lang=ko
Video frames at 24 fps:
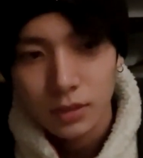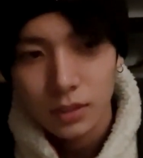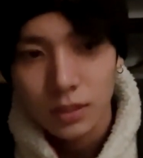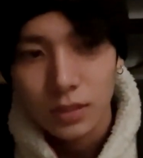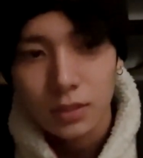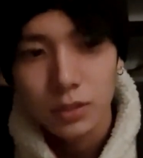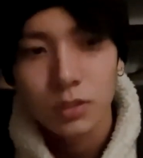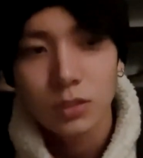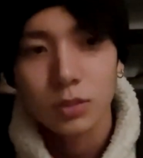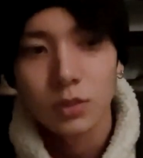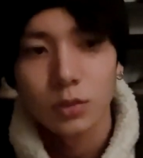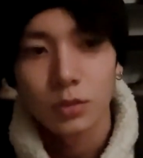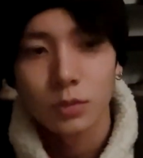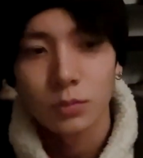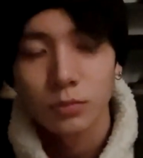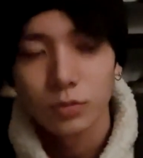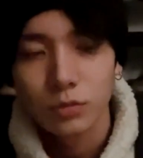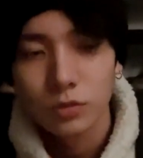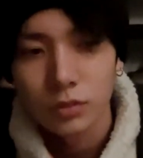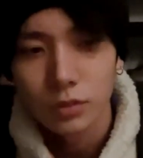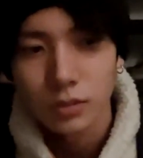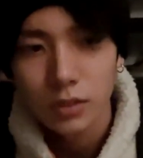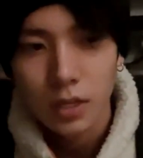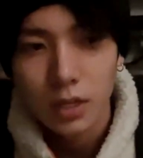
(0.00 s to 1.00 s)
엔진
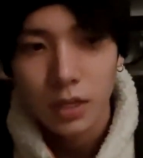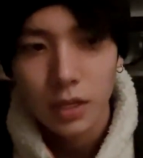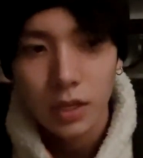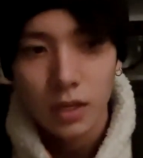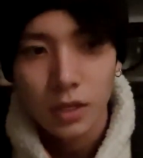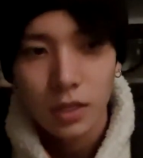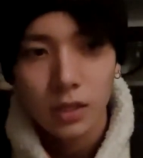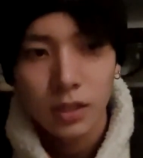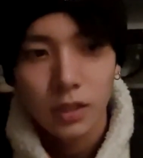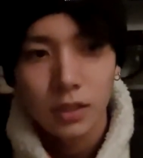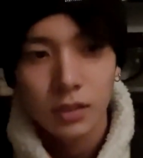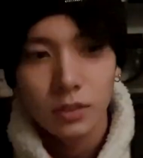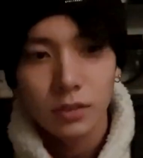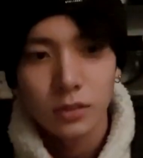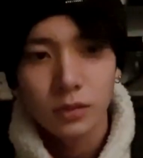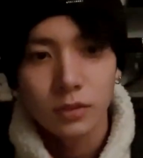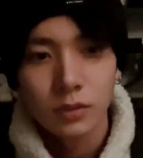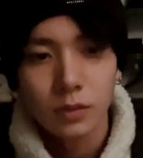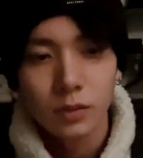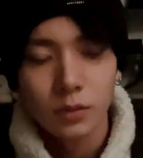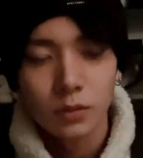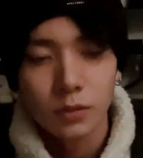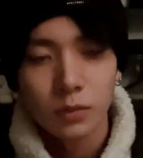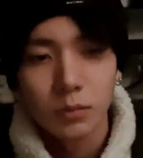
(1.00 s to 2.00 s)
여러분들의
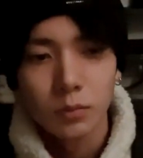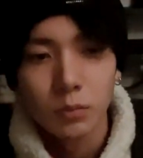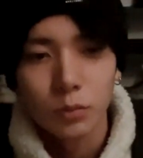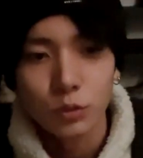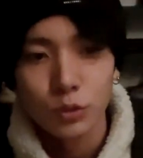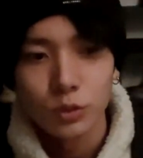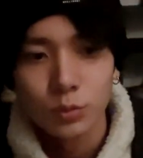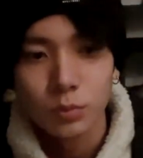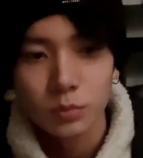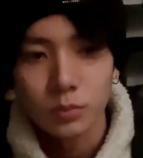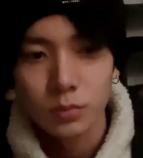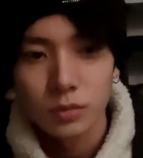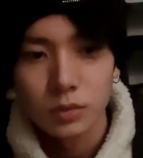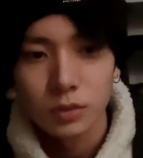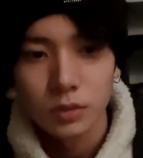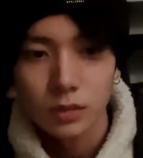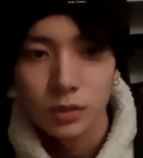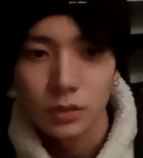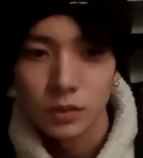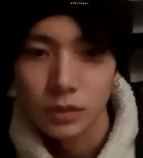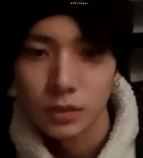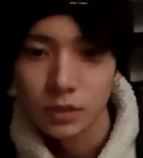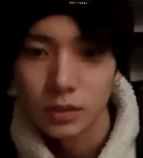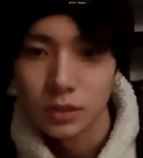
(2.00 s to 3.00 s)
그런
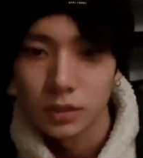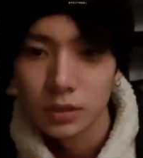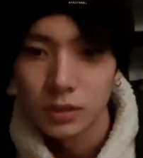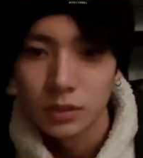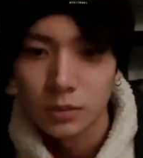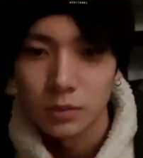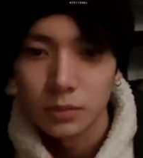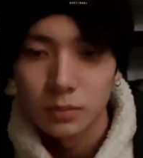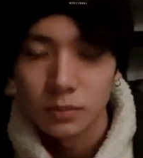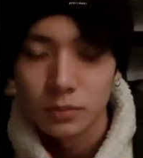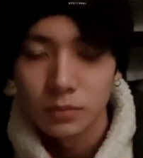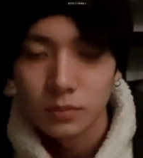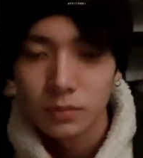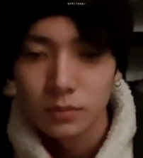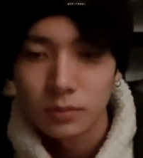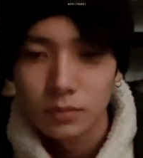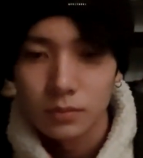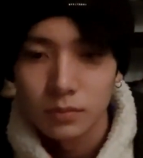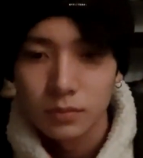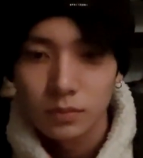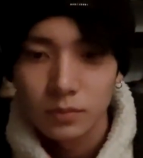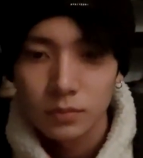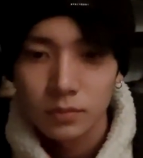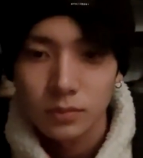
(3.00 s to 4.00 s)
모습들을
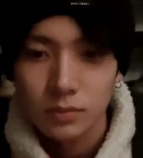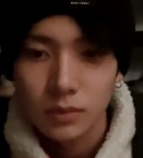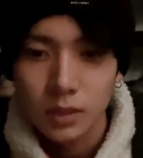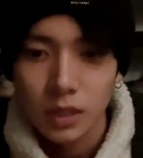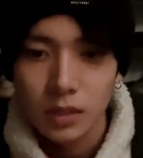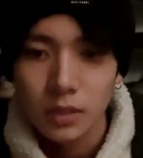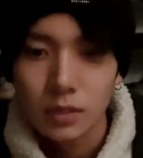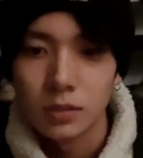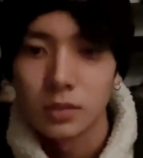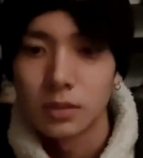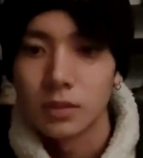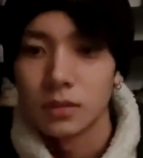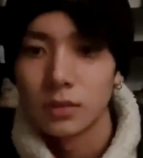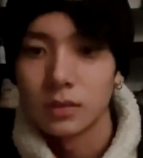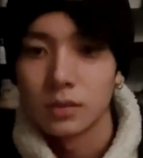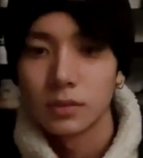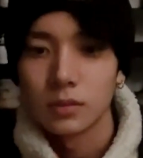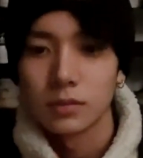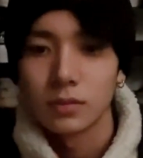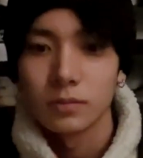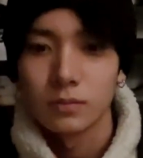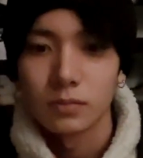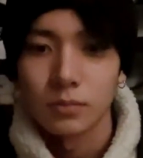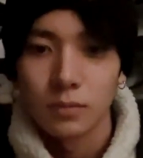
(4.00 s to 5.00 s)
나는
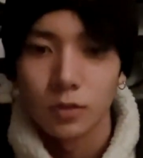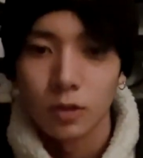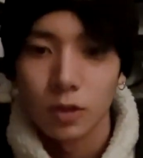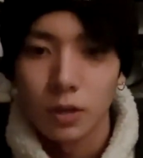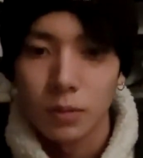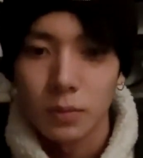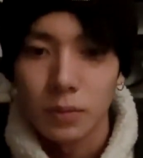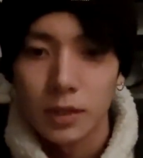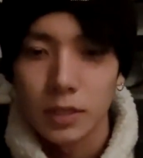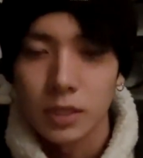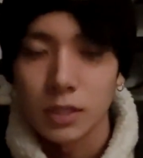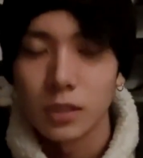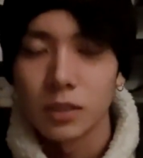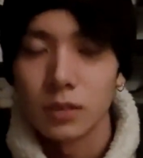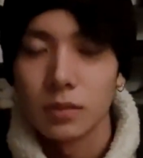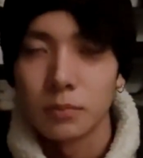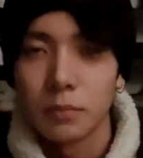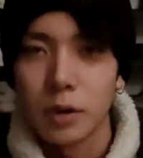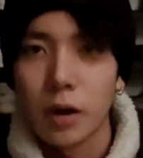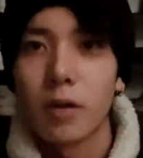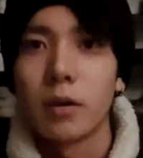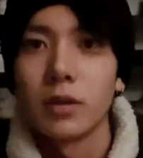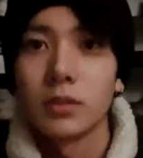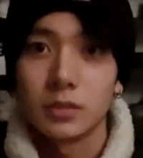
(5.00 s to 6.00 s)
뭔가 많이
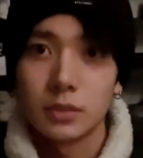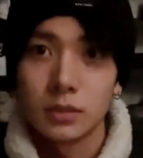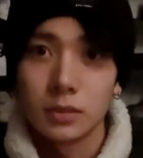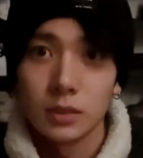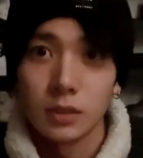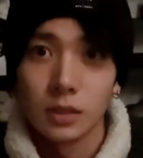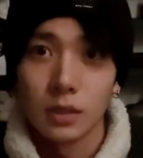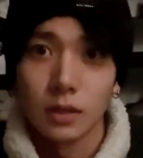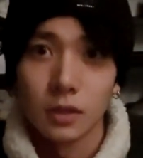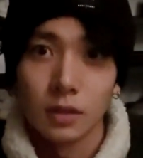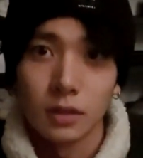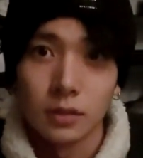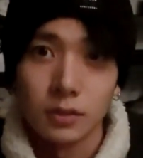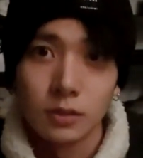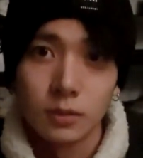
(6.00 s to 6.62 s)
봐왔으니까